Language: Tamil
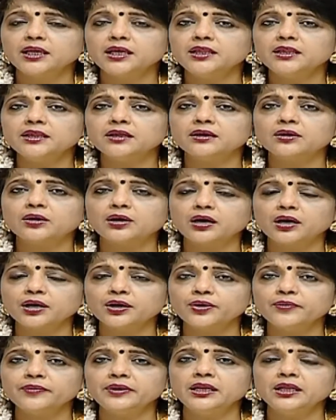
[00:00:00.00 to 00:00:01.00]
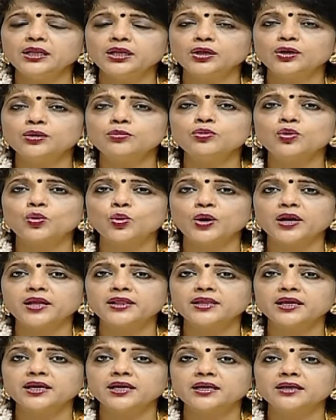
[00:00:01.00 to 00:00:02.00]
இந்த கருவில் இருக்கும்
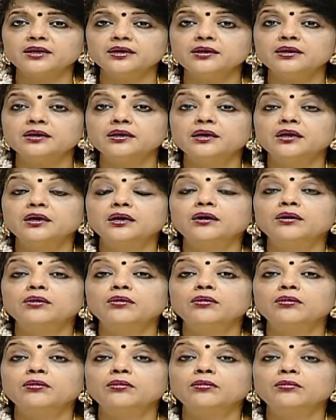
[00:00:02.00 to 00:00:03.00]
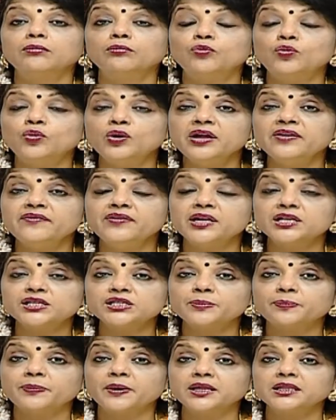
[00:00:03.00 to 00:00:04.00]
குழந்தைக்கு மூளை
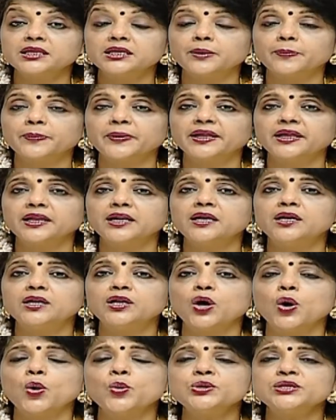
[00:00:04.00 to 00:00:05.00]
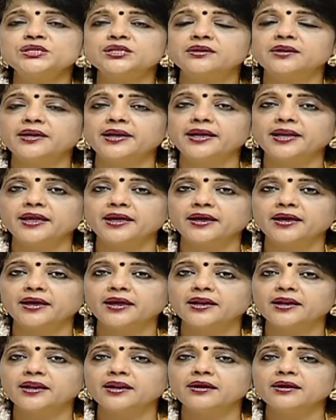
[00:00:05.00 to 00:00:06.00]
வளர்ச்சி பாதிக்கப்படுகிற டவுன் ஸ்க்ரீனிங்
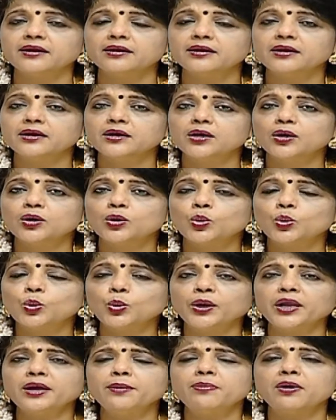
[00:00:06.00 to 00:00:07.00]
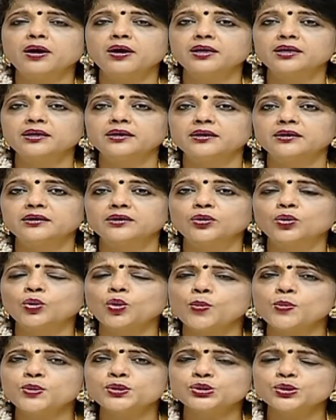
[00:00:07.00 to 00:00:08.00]
என்ற குறைபாடுகள்
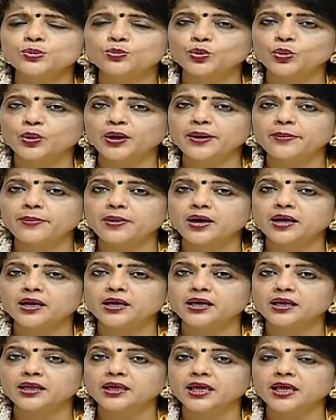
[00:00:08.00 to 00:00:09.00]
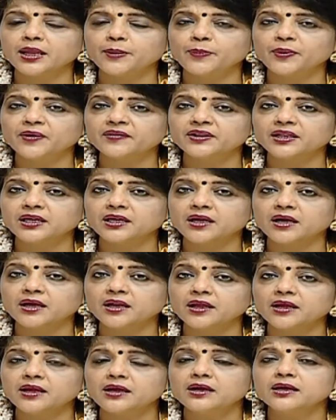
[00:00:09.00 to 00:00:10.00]
குரோமோசோம் குறைபாடுகள்
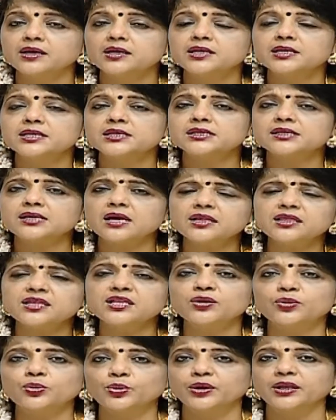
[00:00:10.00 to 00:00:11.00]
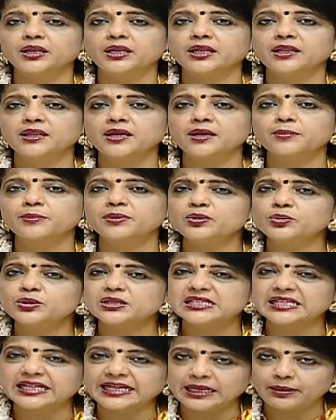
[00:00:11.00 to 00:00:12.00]
ஏற்படுவதற்கான சாத்தியக்கூறு இருக்குதா என்பதை
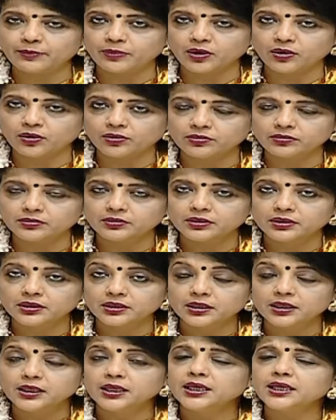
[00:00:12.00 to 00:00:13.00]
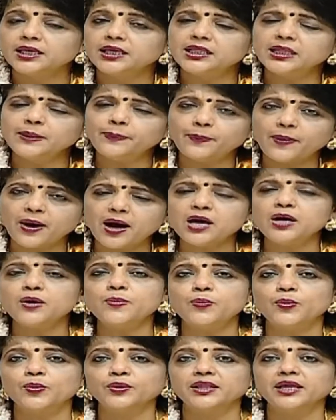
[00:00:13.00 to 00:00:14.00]
ஒரு ஸ்க்ரீனிங் பண்ணுறோம் இது
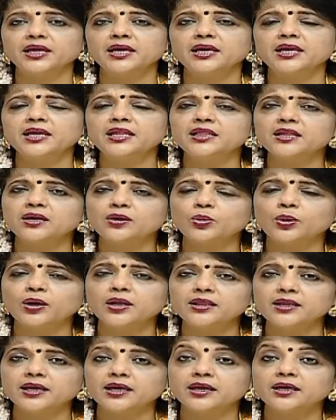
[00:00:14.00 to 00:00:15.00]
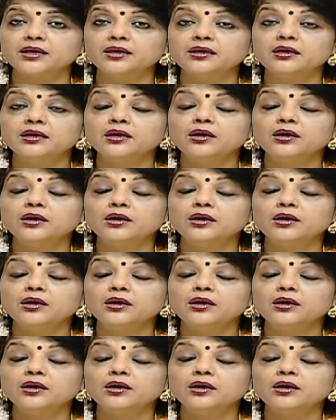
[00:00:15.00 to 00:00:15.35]
பார்க்கும்போதே இந்த குழந்தைக்கு